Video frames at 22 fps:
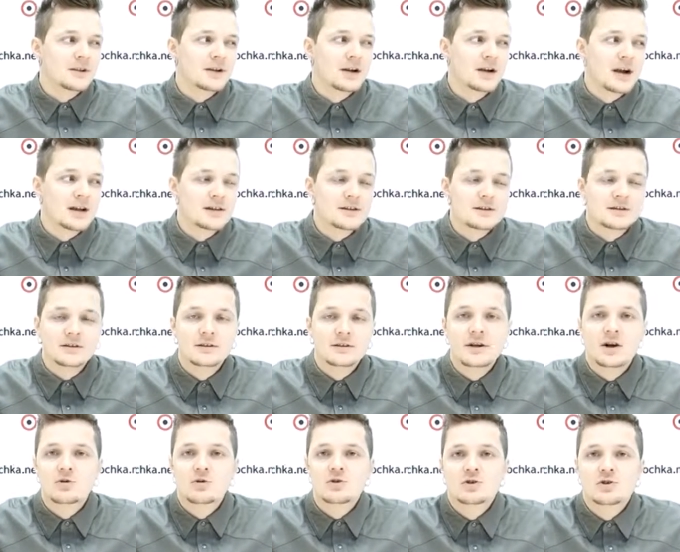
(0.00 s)
Кать,
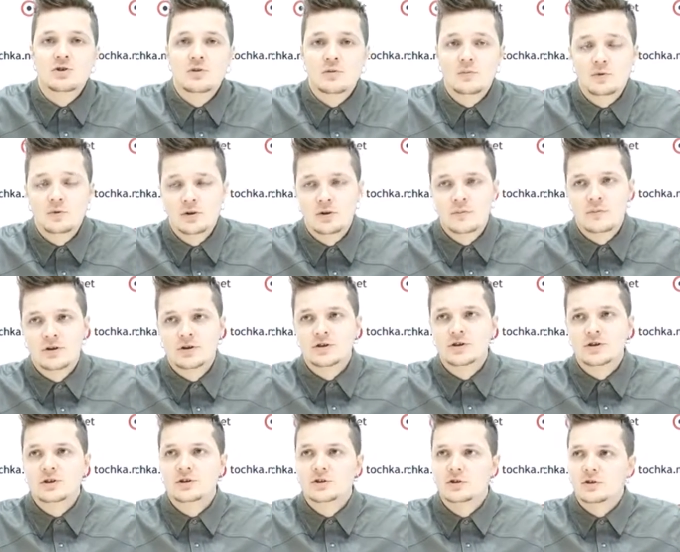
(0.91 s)
я очень люблю
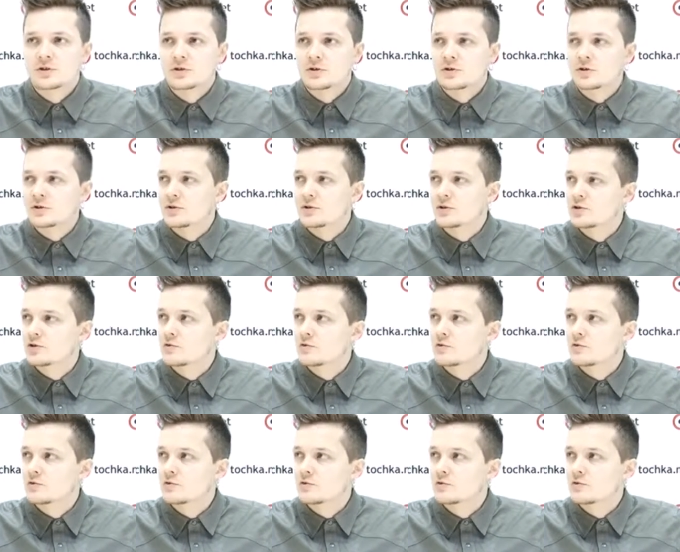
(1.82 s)
домашних э,